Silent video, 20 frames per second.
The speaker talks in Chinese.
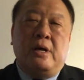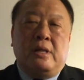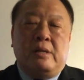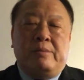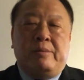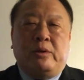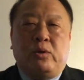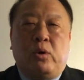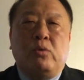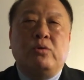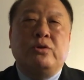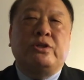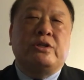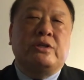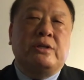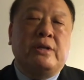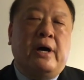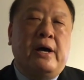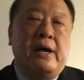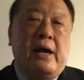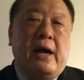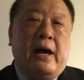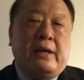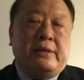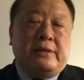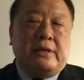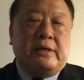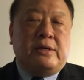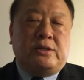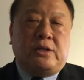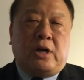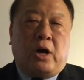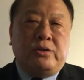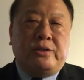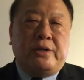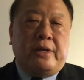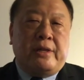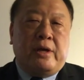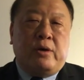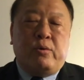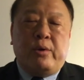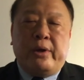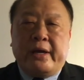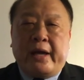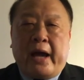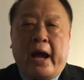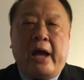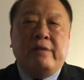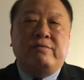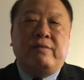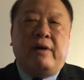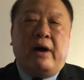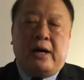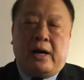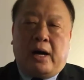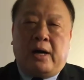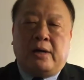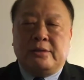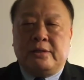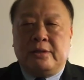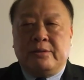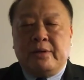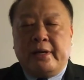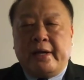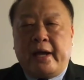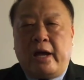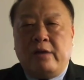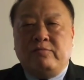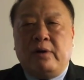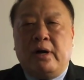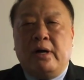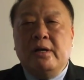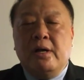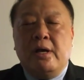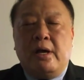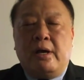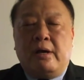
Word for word: 那么同时呢，这个朝鲜呢会开放啊，整个开放